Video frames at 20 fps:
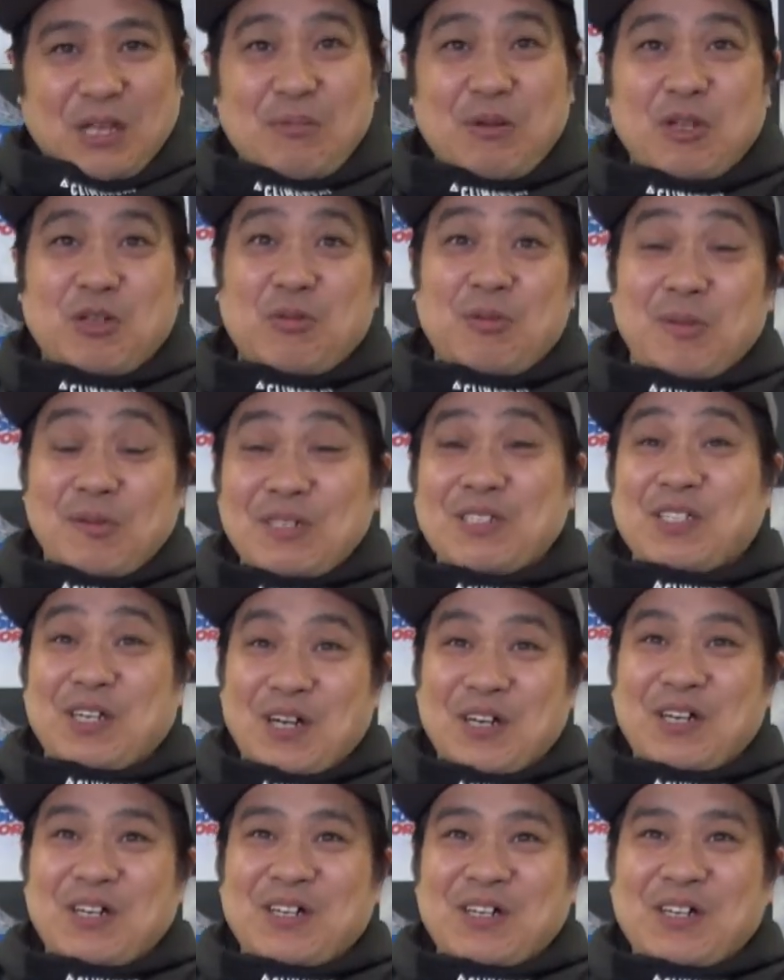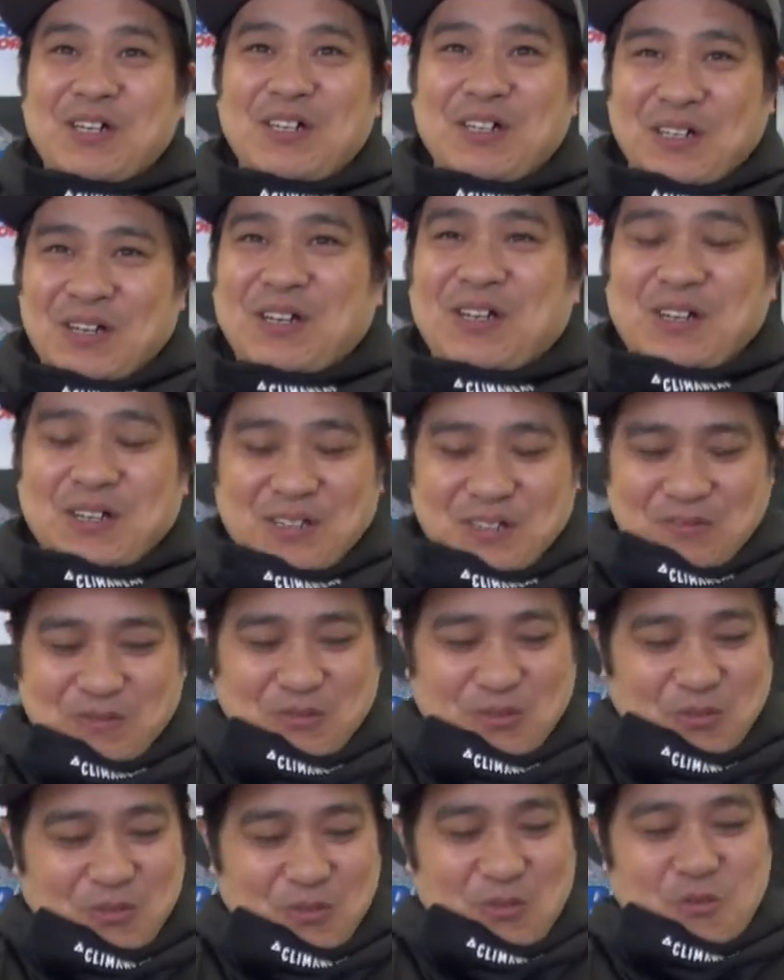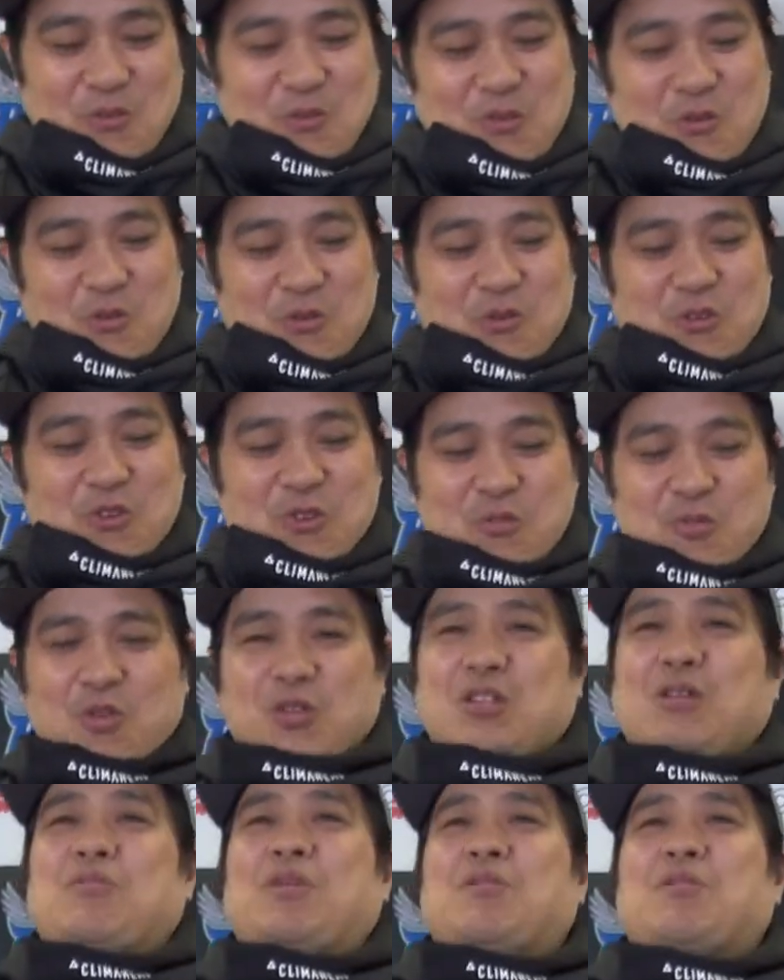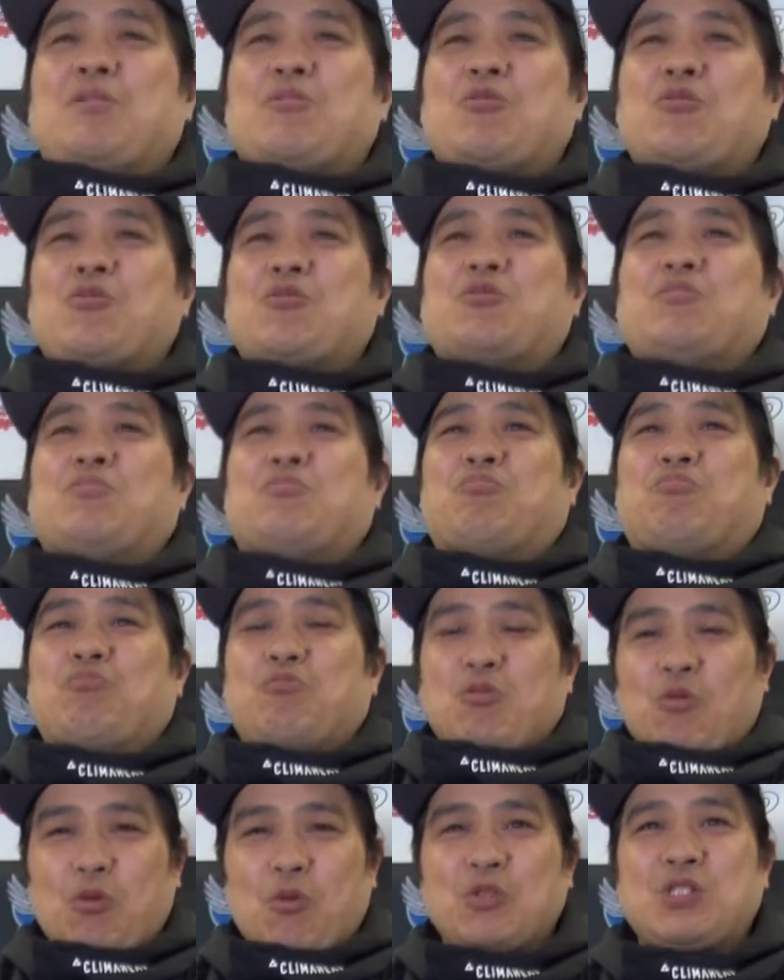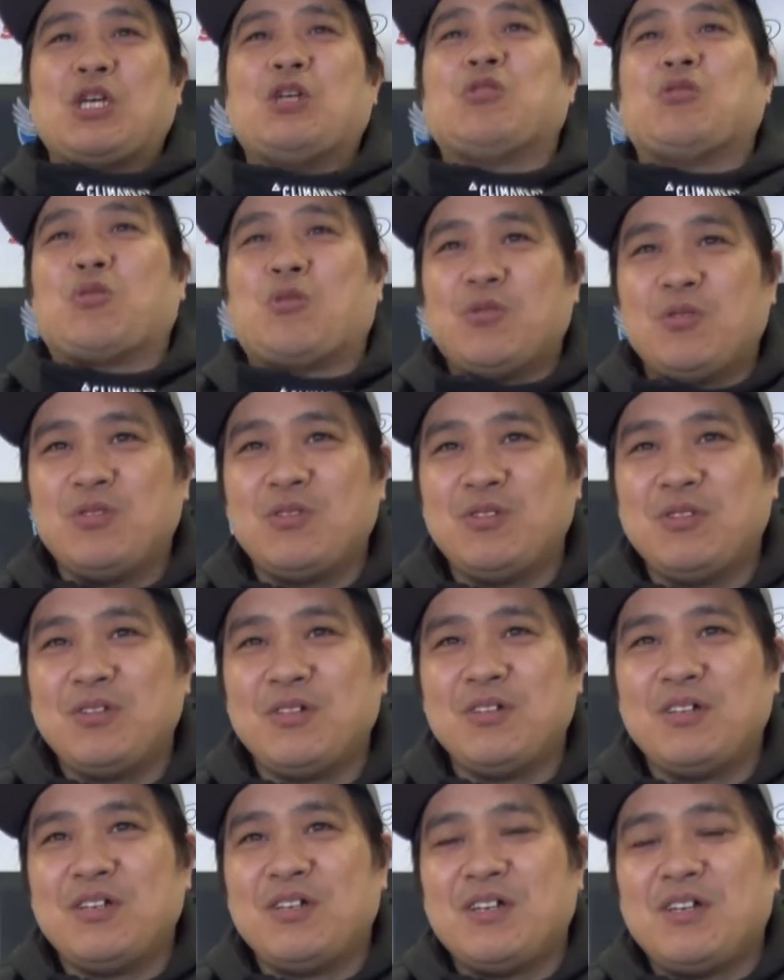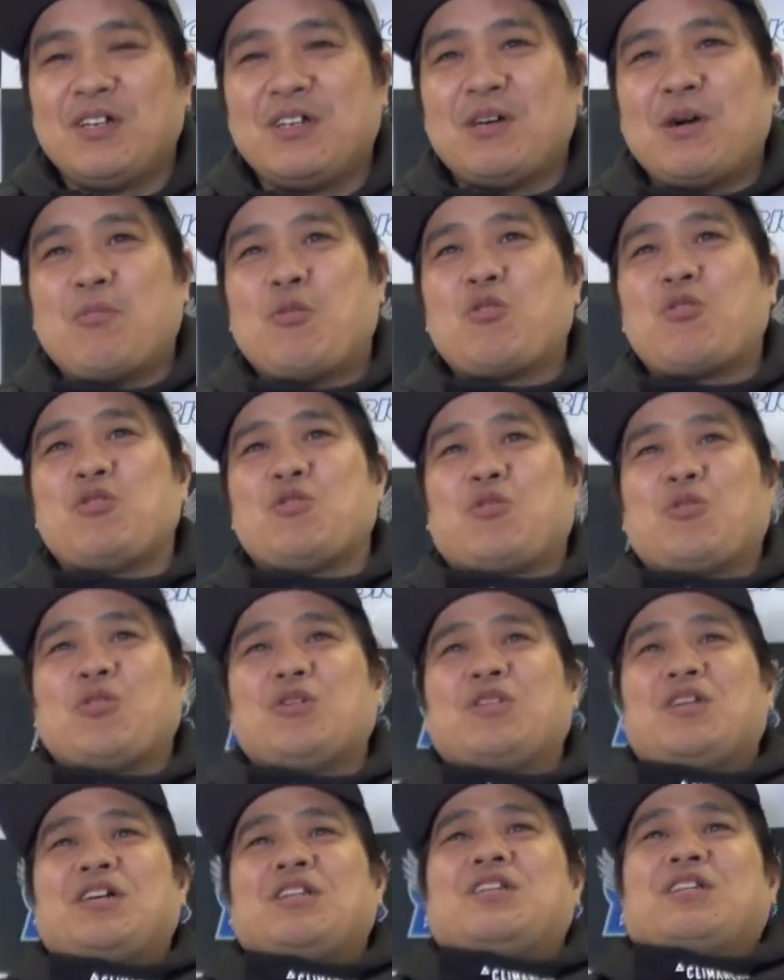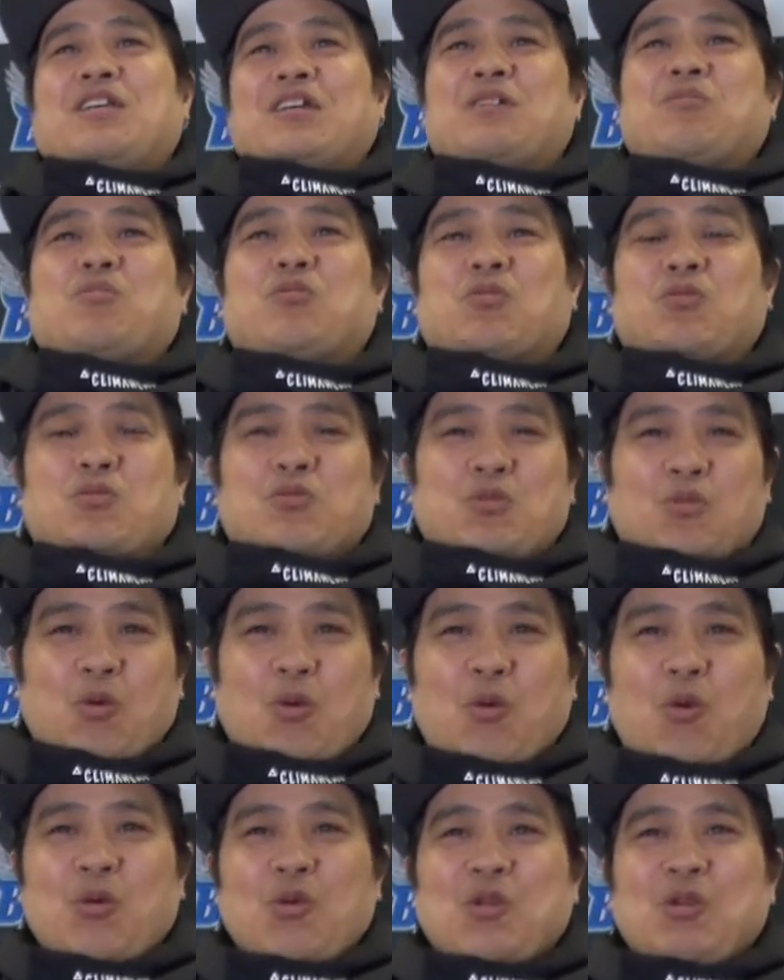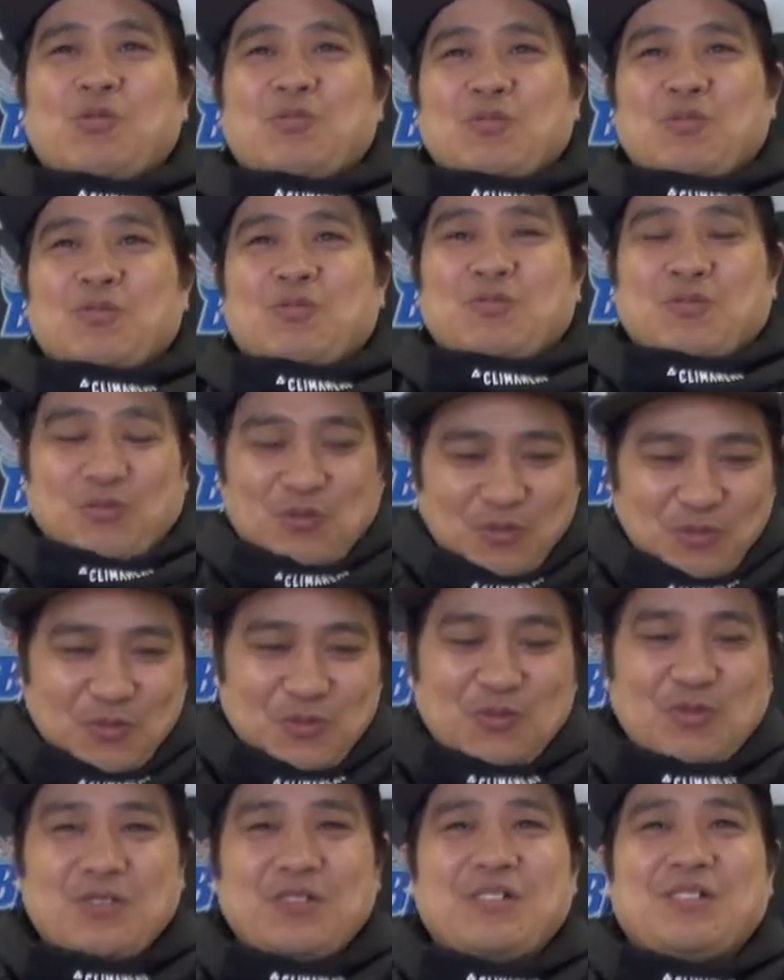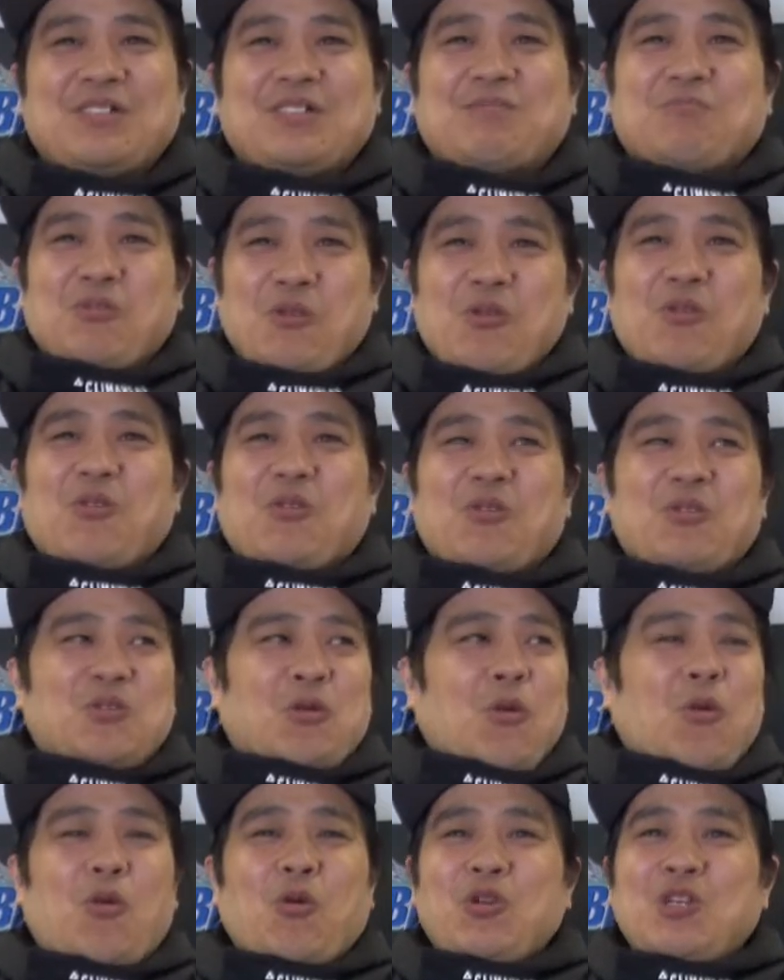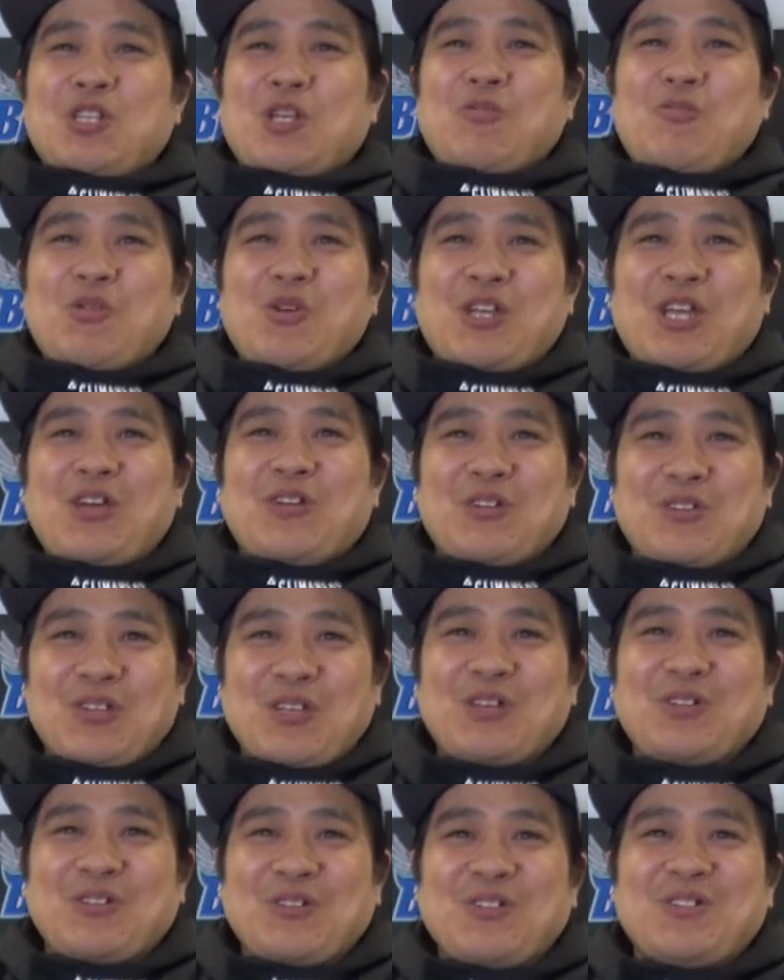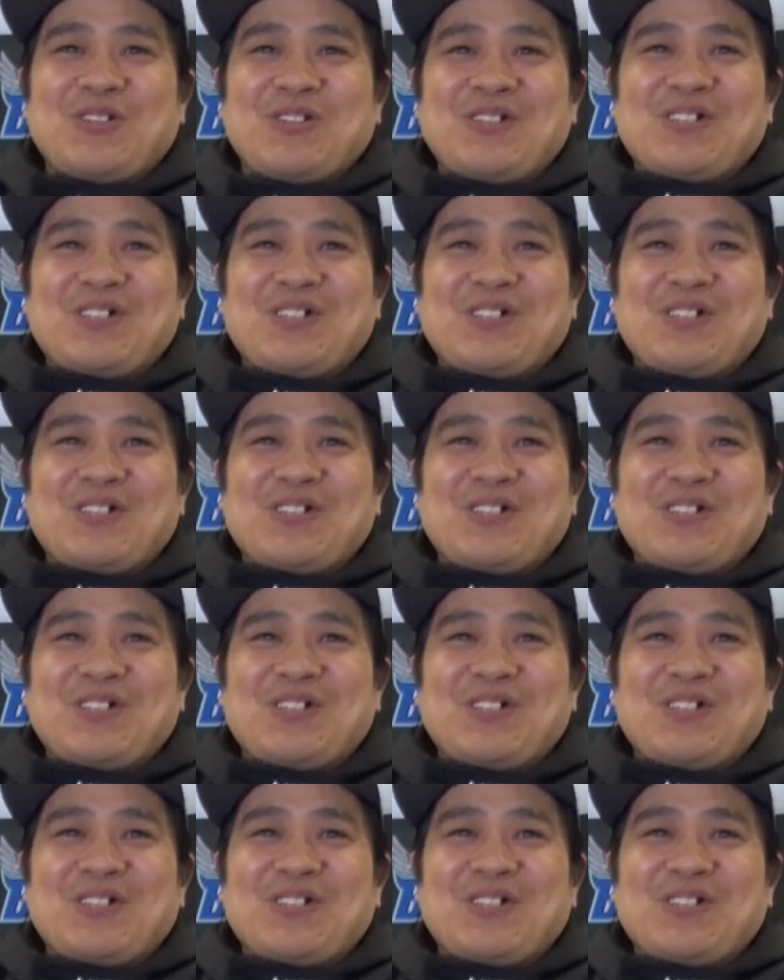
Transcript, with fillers: タブレット見ました見ました見ましたもうこうこれを持ったまま押せると、うん、僕これなんでもうタブレットタブレット勝負ですもうどこにでも行けるっていう